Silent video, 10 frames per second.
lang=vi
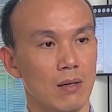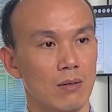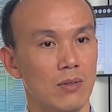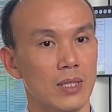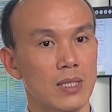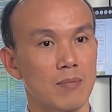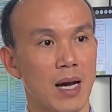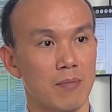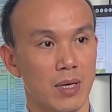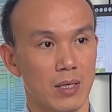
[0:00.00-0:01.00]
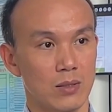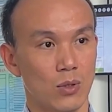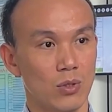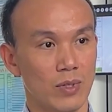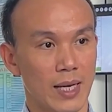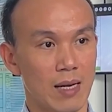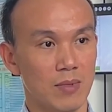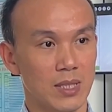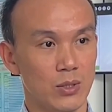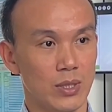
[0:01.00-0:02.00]
À, với cái kịch bản mà trôi ở phía nam
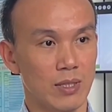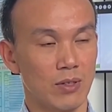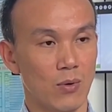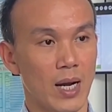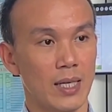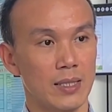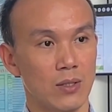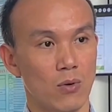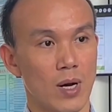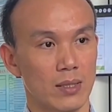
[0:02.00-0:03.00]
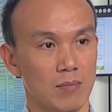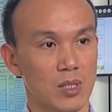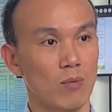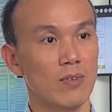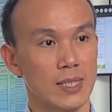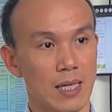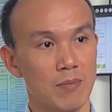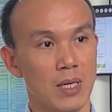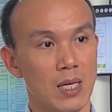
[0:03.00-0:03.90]
và di chuyển ra phía ngoài thì nó khoảng tầm sáu mươi phần trăm,